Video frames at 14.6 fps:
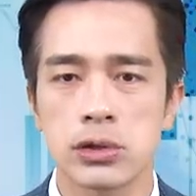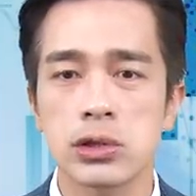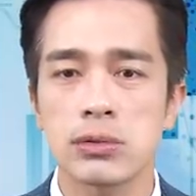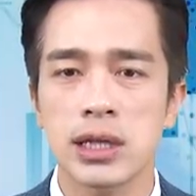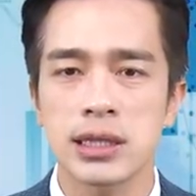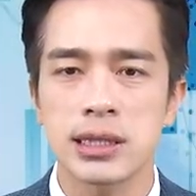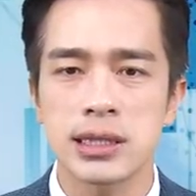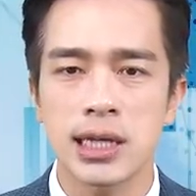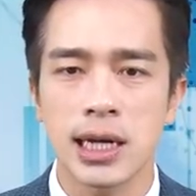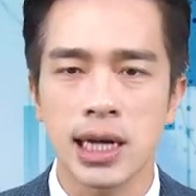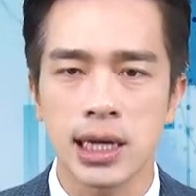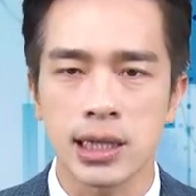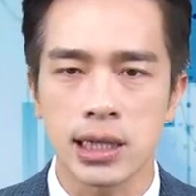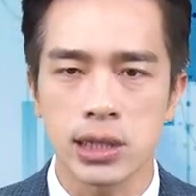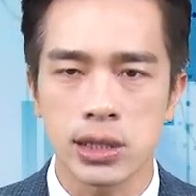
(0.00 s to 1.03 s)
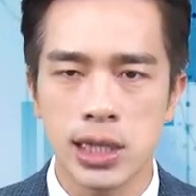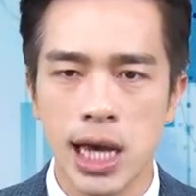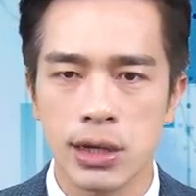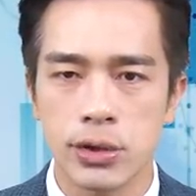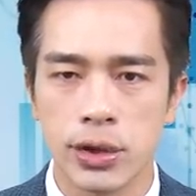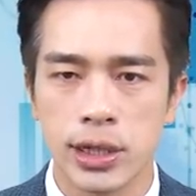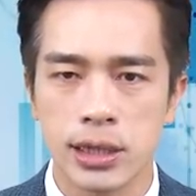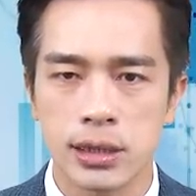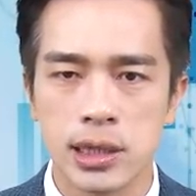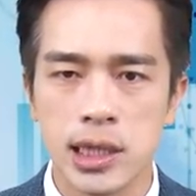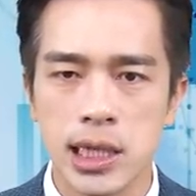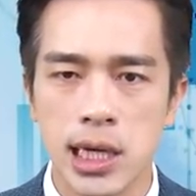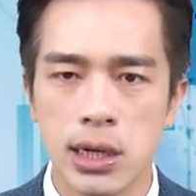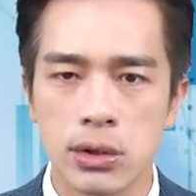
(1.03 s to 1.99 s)
重点是在哪里？要有一个
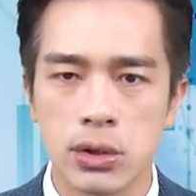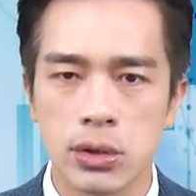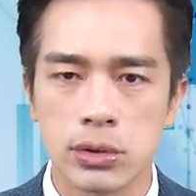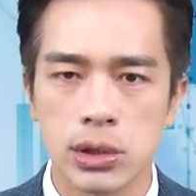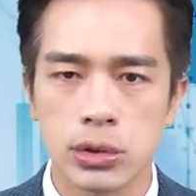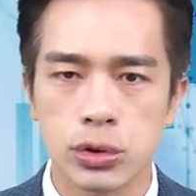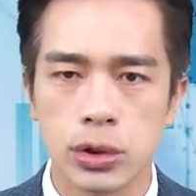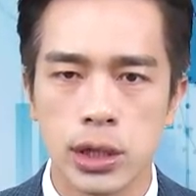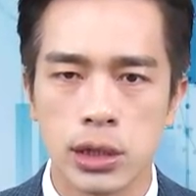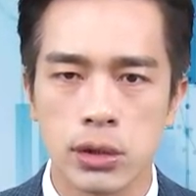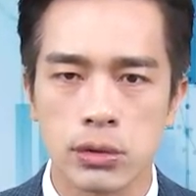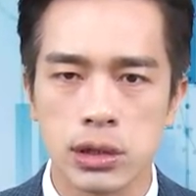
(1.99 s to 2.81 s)
跳空的缺口，